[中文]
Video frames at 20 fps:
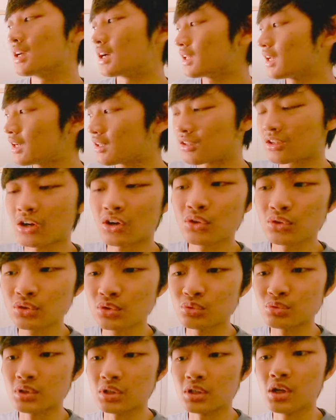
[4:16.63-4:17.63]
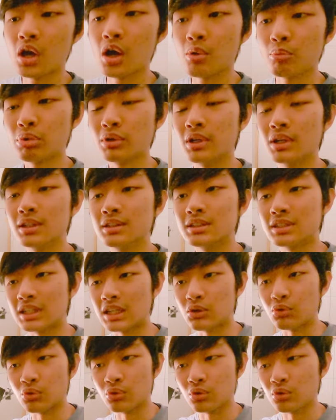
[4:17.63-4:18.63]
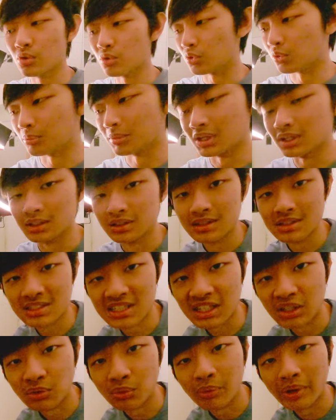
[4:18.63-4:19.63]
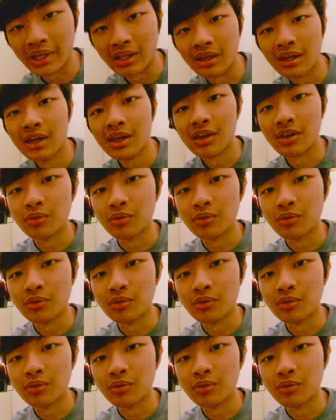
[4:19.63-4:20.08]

那它的高度呢，不能低于我们的镜位，